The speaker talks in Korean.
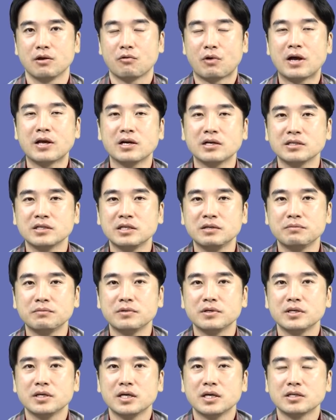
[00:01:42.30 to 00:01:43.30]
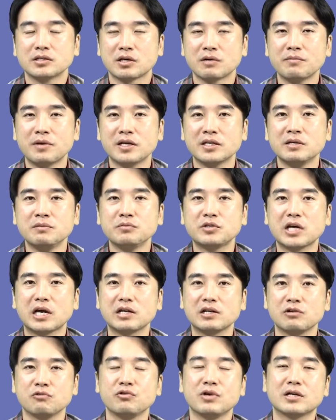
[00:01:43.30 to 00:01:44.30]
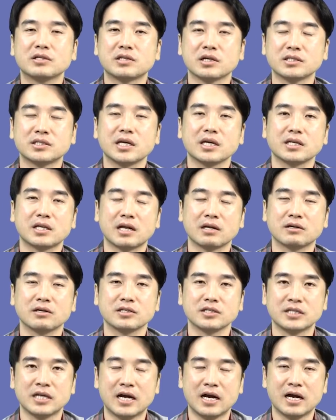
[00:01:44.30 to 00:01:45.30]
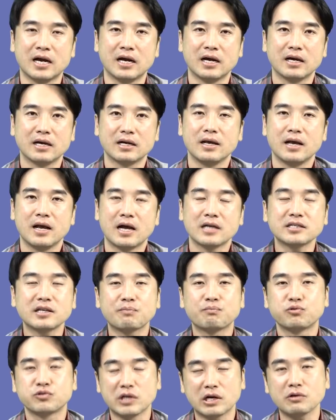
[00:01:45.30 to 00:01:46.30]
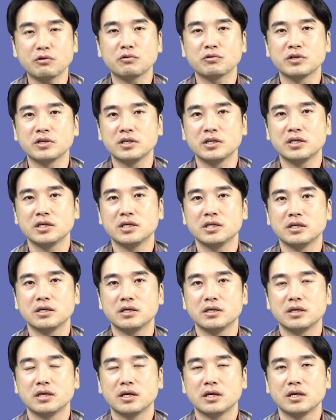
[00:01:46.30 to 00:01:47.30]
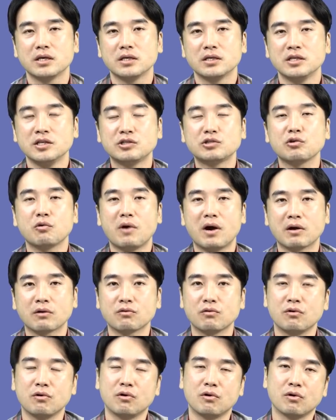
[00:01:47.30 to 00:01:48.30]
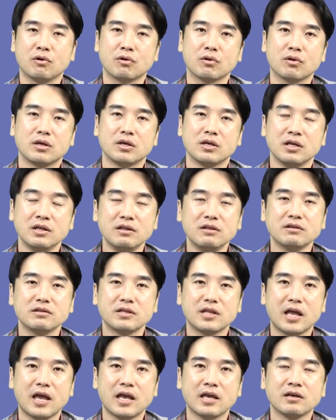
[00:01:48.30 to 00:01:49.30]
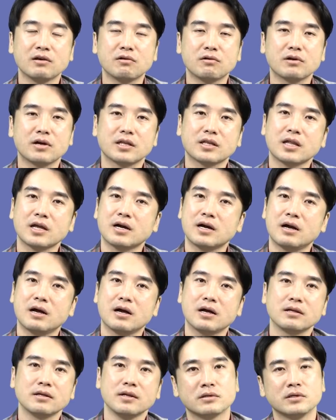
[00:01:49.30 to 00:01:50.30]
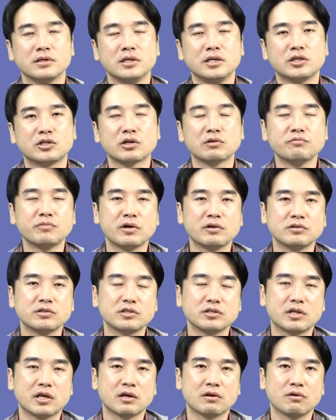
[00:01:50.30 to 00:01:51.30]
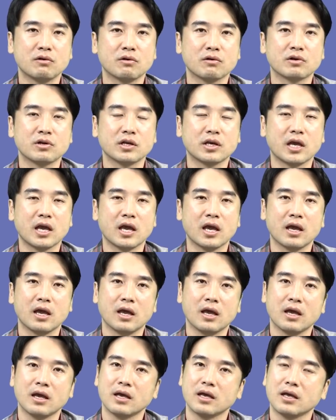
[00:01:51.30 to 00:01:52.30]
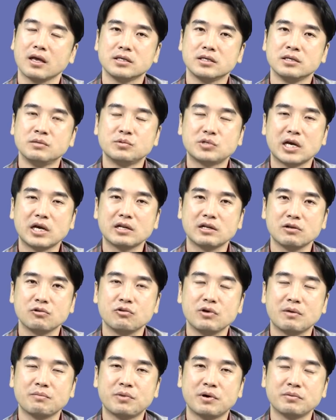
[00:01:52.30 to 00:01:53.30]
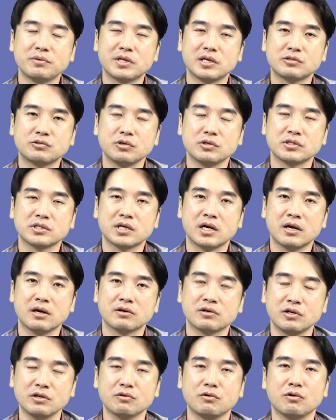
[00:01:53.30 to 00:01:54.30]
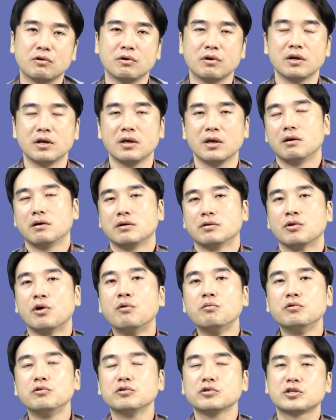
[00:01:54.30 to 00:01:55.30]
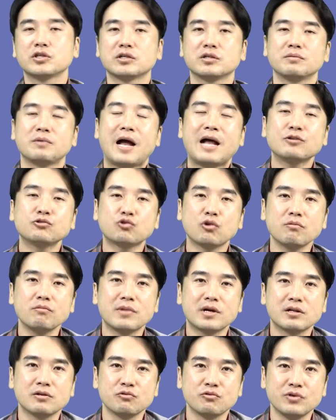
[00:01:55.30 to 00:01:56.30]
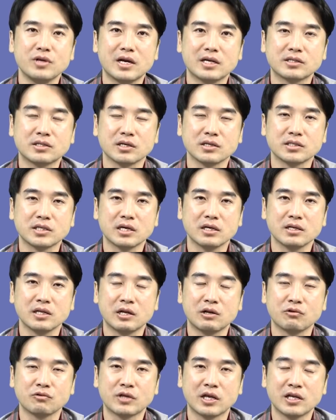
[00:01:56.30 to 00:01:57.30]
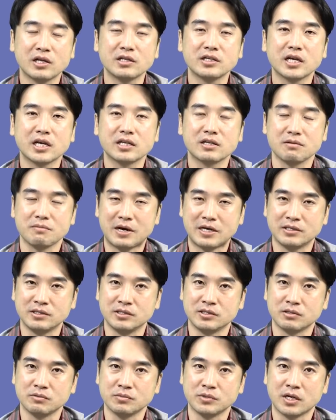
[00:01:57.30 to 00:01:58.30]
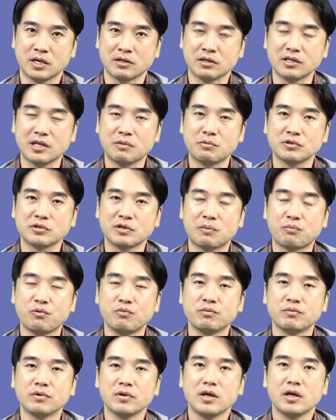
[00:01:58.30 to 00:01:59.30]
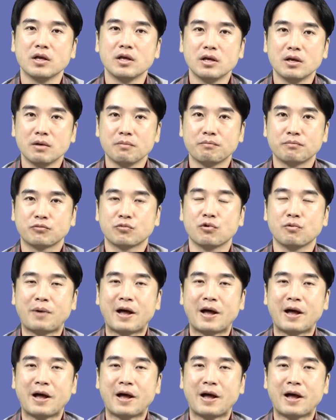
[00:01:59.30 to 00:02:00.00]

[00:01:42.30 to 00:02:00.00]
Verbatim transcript: 과연 정말 임차인을 위한 정책이 될 것이냐. 항상 부작용이 있어 왔고 있는데 이걸 갖다가 이 정부의 의지대로 그렇게 임차인을 위한 법이 될 수 있을까요? 그리고 너무 지금 한쪽만을 위한 정책을 내놓는다 이런 얘기들이 많이 있습니다. 그러다 보니까 불, 또